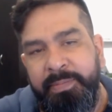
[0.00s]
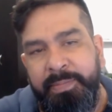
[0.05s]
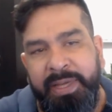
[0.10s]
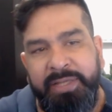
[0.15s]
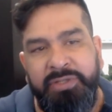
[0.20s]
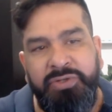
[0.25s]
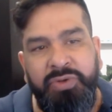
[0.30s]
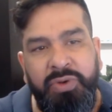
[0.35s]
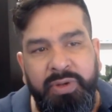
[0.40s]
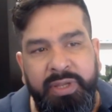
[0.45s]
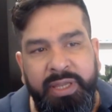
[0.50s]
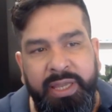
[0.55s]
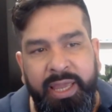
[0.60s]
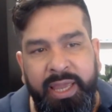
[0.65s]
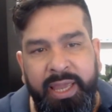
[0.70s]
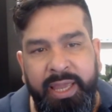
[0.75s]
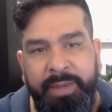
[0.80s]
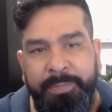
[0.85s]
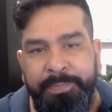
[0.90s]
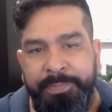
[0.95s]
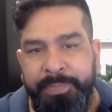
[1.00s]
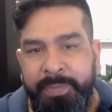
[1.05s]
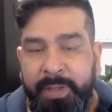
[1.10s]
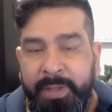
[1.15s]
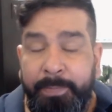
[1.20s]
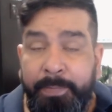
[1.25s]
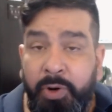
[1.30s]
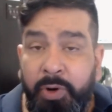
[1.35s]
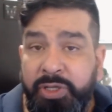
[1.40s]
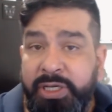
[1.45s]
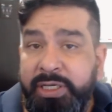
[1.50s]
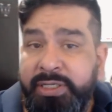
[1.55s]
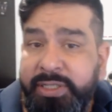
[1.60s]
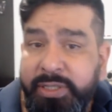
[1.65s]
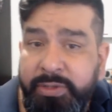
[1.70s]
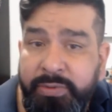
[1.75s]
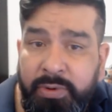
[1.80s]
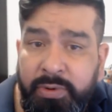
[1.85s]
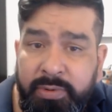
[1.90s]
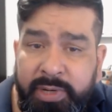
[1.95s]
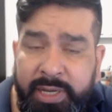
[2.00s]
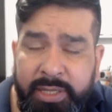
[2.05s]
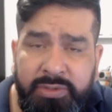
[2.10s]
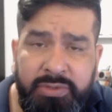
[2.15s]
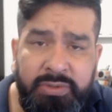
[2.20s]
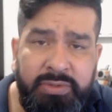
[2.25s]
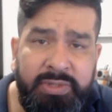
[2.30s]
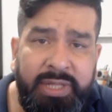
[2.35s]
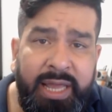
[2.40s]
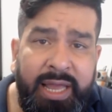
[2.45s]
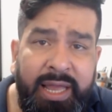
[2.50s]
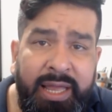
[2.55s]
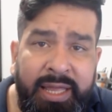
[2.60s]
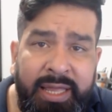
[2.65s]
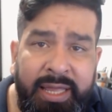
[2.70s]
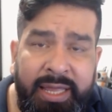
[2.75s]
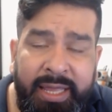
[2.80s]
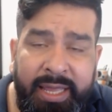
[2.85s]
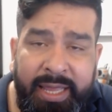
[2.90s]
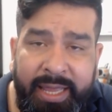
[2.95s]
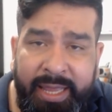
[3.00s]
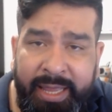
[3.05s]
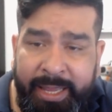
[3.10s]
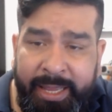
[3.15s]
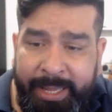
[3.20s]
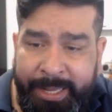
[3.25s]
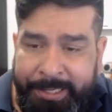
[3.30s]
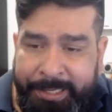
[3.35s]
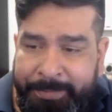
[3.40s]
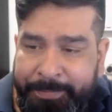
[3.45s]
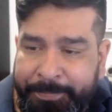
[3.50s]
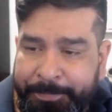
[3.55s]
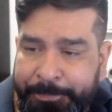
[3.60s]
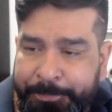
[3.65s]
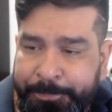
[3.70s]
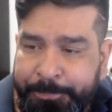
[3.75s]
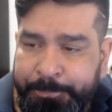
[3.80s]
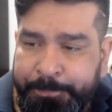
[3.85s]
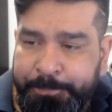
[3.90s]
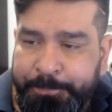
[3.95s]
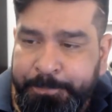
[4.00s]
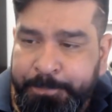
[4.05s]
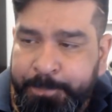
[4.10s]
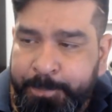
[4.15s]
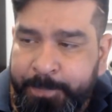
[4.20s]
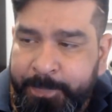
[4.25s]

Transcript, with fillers: Pasó que Project Zero, que es una em,